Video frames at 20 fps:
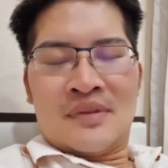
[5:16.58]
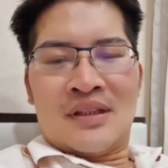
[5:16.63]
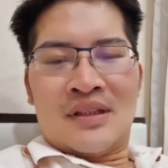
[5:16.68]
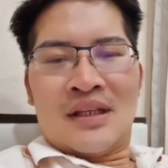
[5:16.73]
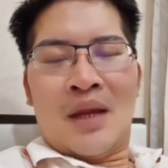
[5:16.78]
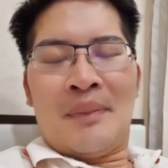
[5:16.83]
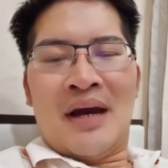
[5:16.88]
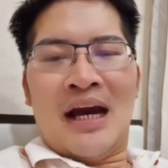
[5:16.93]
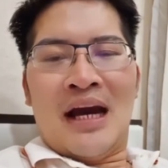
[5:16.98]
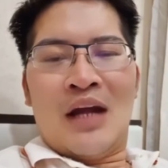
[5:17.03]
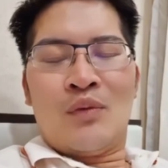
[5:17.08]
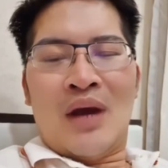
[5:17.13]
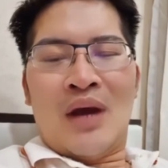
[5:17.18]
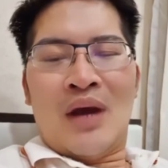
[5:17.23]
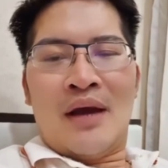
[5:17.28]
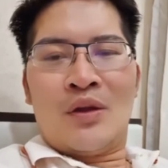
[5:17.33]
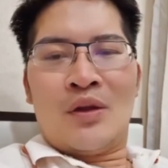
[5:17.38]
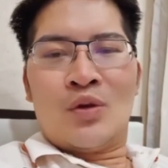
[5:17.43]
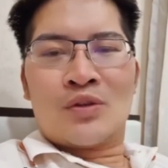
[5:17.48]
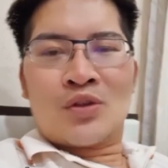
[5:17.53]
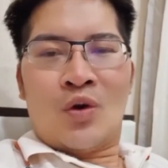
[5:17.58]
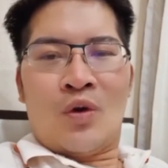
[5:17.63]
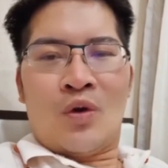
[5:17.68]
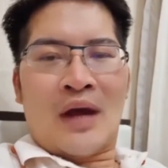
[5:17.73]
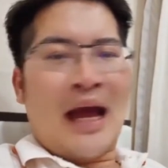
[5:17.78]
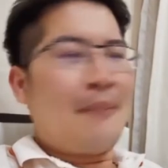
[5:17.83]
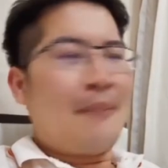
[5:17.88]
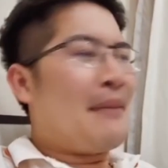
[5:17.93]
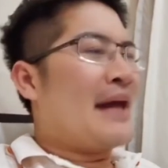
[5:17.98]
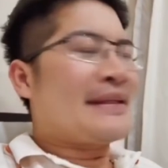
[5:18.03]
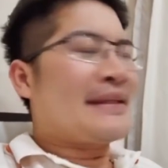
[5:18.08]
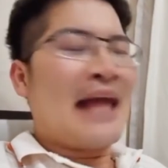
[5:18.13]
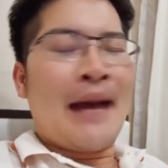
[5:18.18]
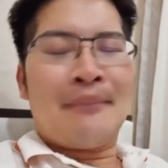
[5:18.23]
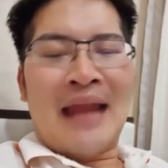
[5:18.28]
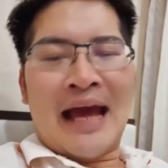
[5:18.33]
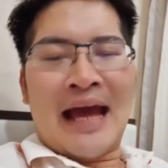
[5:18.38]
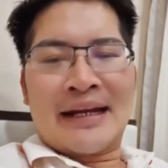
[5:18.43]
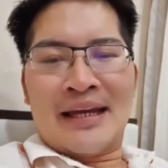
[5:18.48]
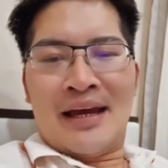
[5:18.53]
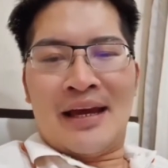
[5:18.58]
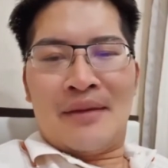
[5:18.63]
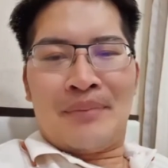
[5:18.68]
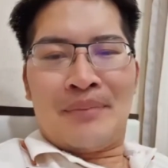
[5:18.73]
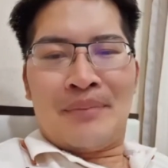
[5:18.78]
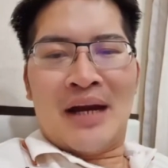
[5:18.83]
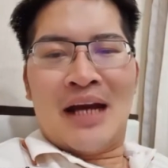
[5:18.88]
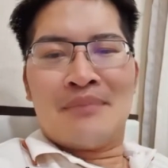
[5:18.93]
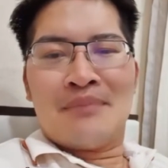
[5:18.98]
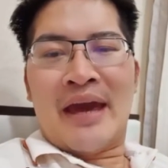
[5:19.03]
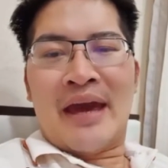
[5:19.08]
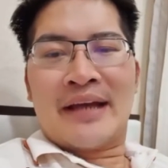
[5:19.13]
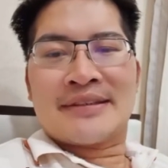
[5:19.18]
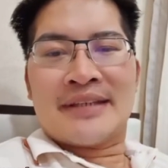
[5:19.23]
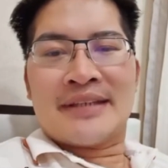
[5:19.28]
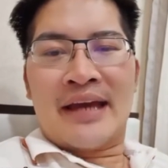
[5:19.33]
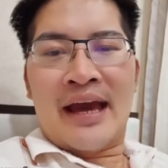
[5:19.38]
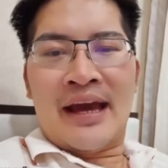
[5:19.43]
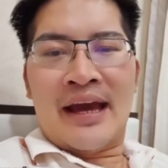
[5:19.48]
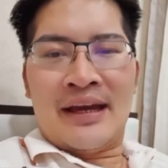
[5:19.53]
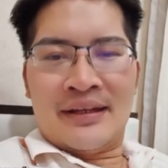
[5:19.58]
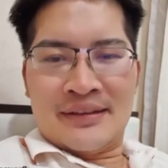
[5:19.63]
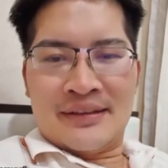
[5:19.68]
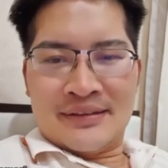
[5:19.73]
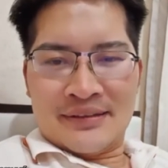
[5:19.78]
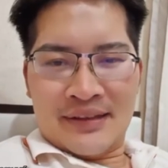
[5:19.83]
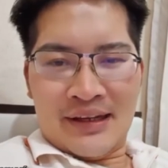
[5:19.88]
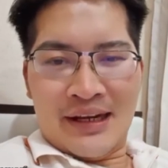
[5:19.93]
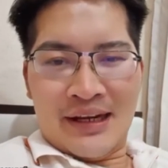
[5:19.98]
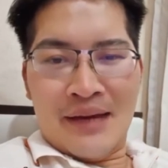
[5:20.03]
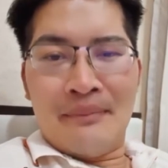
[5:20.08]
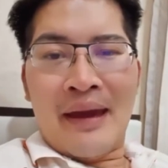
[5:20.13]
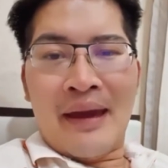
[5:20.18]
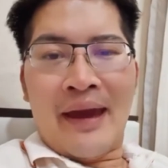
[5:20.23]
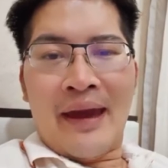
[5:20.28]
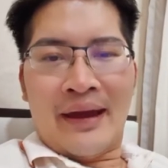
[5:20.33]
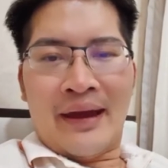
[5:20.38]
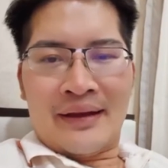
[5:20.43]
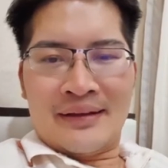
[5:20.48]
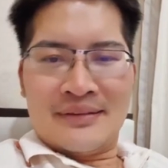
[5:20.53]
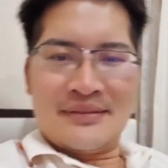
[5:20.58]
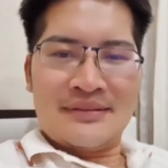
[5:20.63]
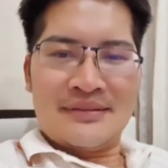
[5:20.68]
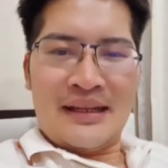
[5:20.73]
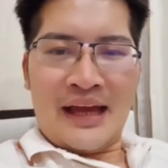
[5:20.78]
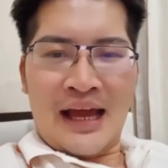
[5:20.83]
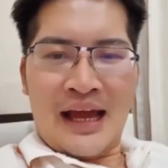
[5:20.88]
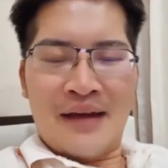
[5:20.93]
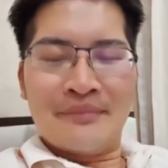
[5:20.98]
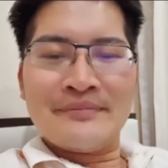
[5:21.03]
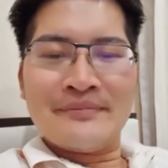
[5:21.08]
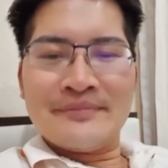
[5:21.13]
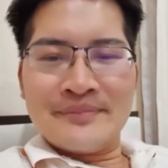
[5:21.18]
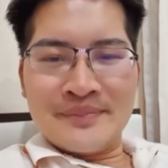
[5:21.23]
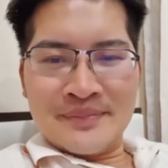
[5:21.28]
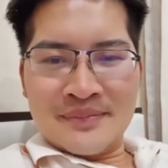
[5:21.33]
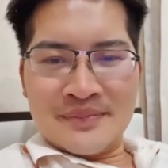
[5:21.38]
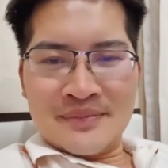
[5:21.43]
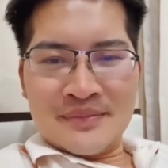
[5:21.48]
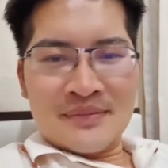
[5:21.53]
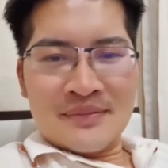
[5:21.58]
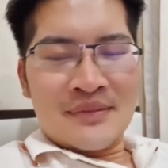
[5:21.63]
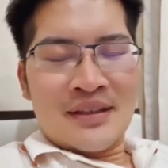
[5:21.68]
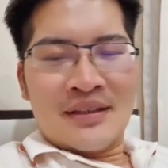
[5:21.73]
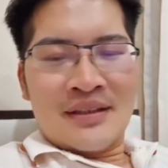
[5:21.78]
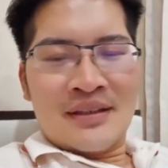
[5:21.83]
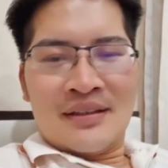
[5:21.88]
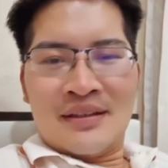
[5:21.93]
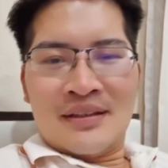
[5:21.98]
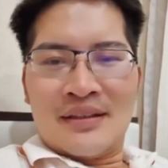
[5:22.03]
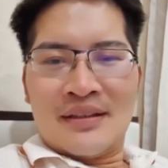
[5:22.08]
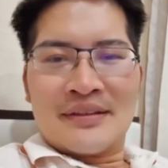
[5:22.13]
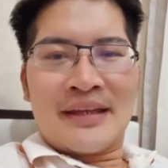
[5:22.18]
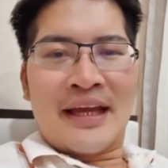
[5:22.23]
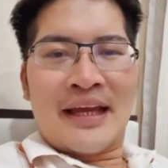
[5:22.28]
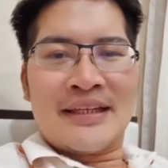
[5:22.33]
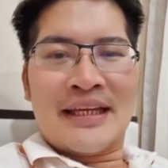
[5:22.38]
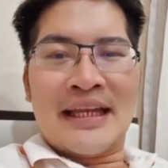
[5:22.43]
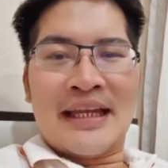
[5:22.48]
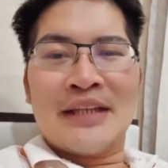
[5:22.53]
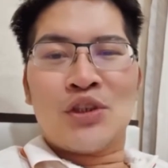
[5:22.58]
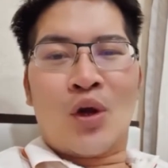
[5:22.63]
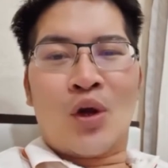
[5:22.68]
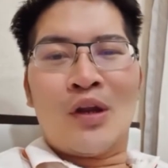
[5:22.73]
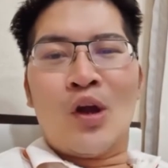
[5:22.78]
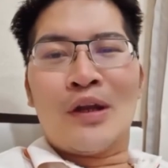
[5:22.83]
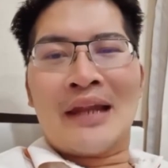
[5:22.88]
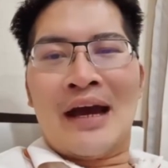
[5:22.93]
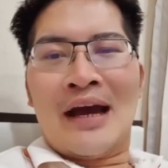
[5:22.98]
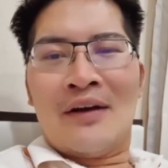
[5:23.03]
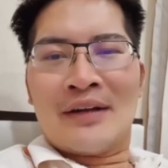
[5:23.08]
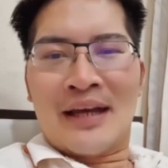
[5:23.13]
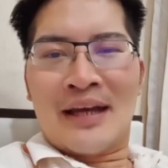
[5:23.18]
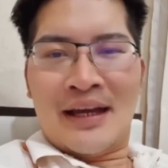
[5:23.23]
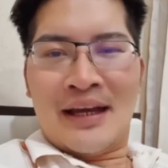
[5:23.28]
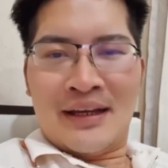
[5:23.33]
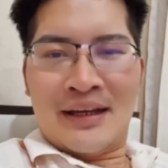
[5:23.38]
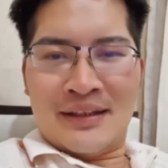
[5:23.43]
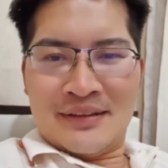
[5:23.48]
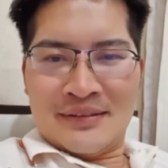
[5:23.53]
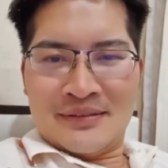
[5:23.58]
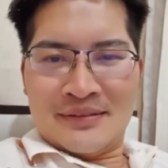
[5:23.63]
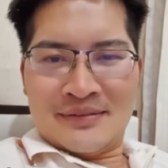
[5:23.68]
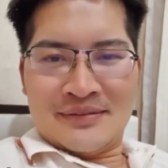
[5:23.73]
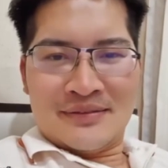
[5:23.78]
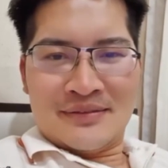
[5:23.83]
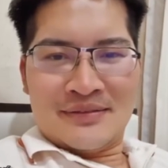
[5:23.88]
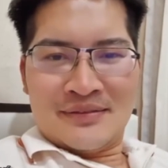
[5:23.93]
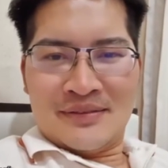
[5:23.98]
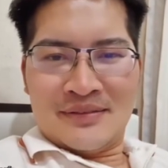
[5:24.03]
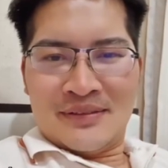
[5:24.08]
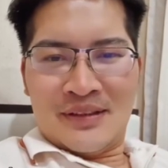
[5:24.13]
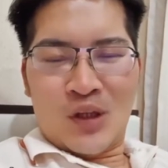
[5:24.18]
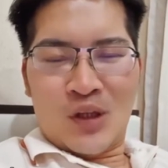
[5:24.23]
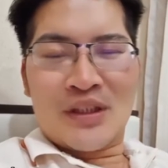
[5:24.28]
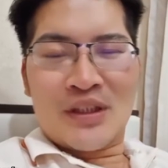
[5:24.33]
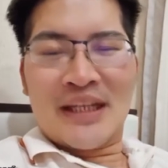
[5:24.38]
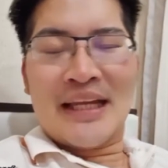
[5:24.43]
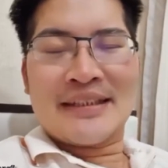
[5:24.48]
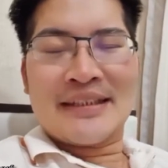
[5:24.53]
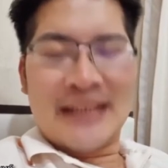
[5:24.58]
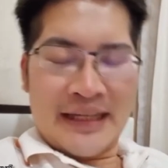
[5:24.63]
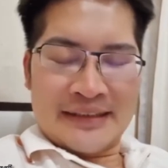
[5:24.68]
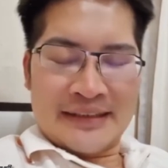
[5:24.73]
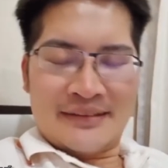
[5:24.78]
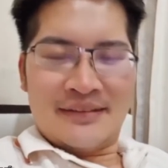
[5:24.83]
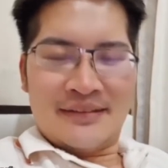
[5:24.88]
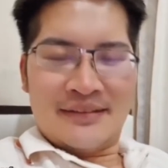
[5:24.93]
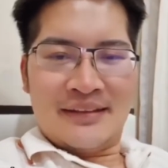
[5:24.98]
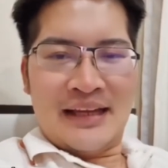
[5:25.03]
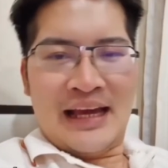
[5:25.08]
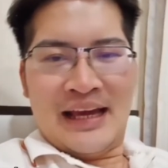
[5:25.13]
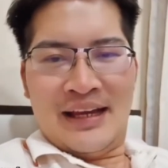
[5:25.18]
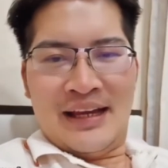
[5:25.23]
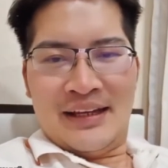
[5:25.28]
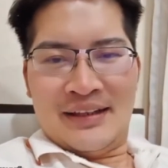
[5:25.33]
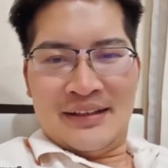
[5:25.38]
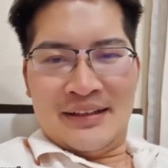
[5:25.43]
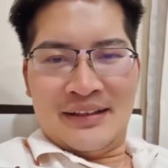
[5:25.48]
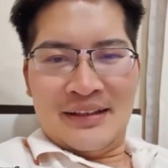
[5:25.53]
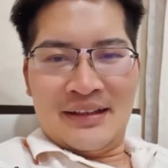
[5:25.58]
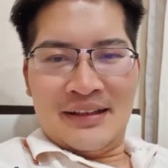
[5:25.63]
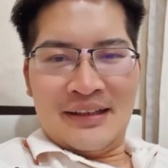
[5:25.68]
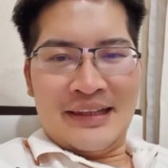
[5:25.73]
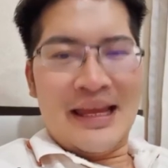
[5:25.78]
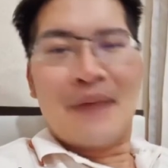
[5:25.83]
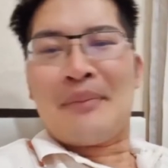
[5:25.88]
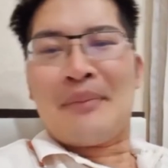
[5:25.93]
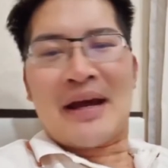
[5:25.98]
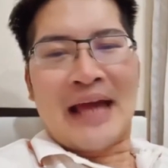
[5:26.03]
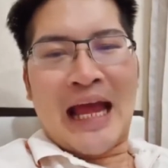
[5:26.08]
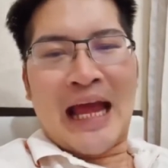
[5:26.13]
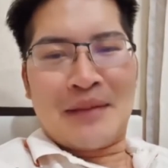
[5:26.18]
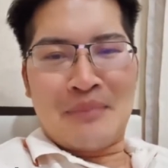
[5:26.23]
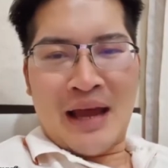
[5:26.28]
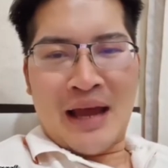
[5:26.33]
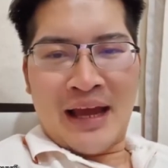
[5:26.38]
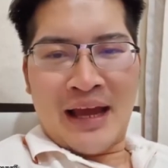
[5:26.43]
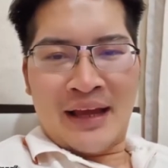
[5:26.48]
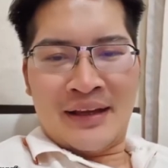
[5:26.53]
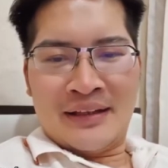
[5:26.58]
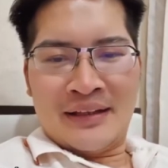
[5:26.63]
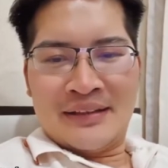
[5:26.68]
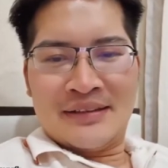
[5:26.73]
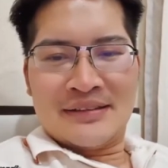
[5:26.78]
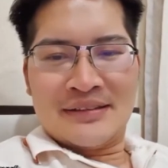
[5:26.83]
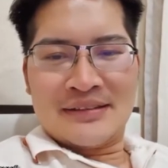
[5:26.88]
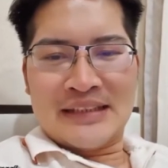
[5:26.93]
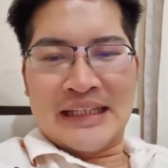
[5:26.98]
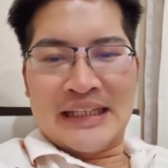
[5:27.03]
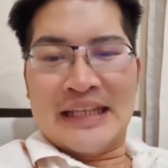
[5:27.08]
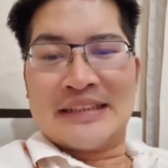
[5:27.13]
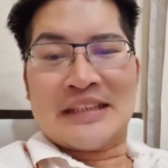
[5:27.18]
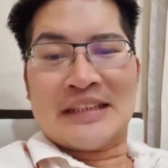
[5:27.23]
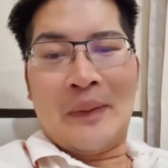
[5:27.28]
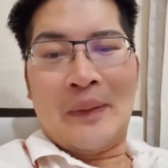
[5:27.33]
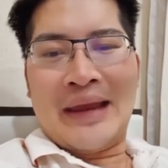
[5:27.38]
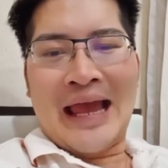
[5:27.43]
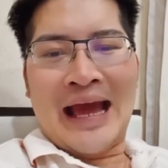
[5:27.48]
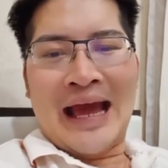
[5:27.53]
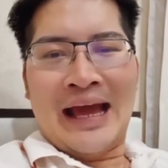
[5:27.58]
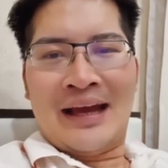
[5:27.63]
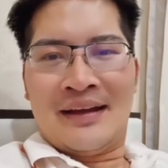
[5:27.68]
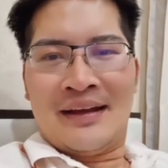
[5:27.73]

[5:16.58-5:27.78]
แล้วเผอิญว่าลุงตู่ขับมาตามหลังเนี่ยเผอิญเบรกเสียก็เลยเบรกนะครับแกจะได้ชนรถเรานะฮะรถจะได้ติดนะฮะเรียกประกันมาจะได้เสียเวลา